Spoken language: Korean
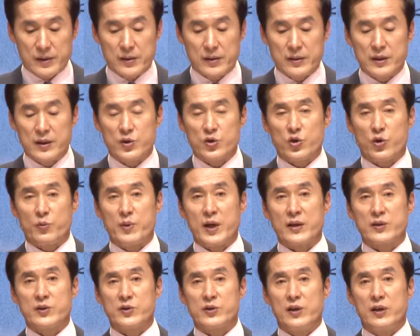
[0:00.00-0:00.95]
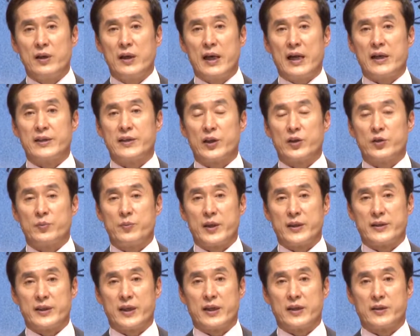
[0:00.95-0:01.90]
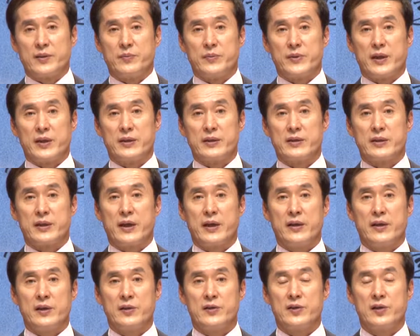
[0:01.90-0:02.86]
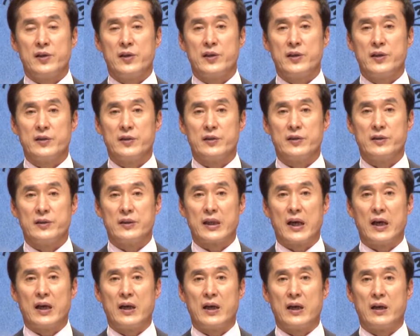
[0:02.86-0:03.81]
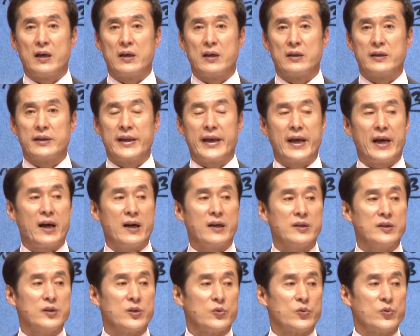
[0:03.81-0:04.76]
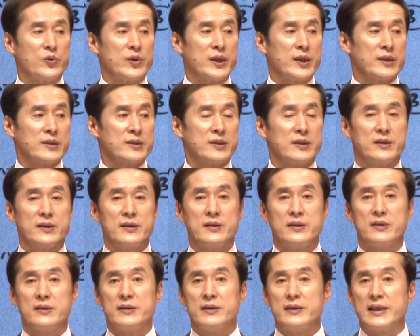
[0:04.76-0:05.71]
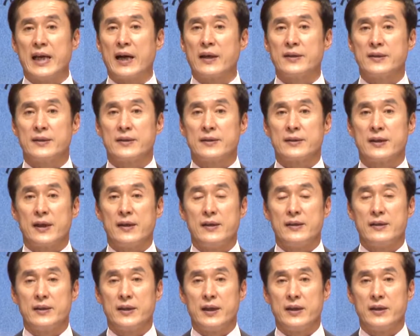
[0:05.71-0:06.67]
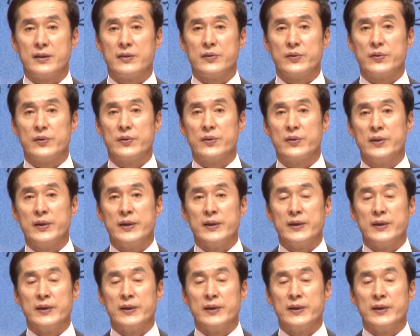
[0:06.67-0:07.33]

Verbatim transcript: 그래서 초막절 날짜도 마찬가지입니다. 이스라엘의 절기들은 다 태양력 우리가 쓰는 이런 양력 달력이 아니고